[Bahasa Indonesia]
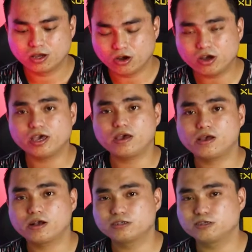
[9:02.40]
Oke, okay,
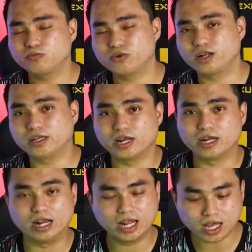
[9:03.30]
kesimpulannya
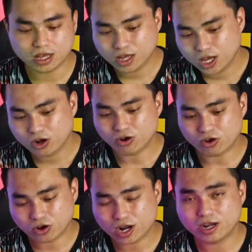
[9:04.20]
adalah kalau
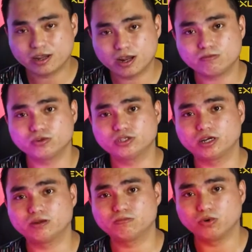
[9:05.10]
kalian mau cari
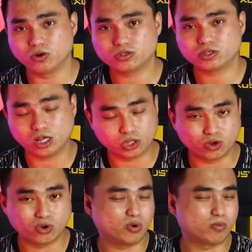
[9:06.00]
mos
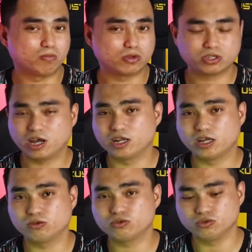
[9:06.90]
atau mos kalian
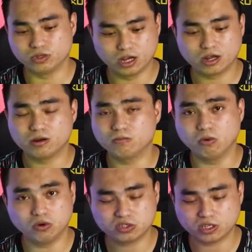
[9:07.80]
tuh sudah
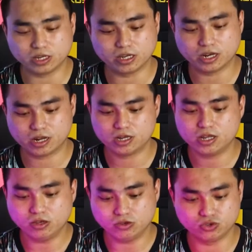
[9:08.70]
bosan ya kan,
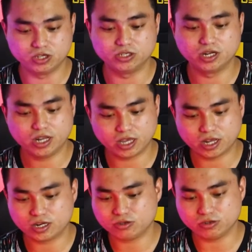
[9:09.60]
sudah jelek
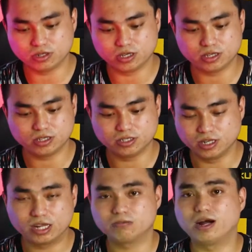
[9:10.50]
kan, sudah
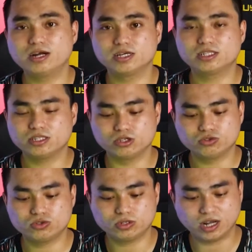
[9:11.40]
jelek banget,
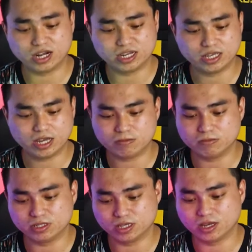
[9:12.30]
itu kalian
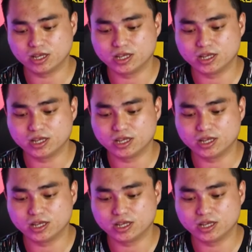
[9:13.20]
bisa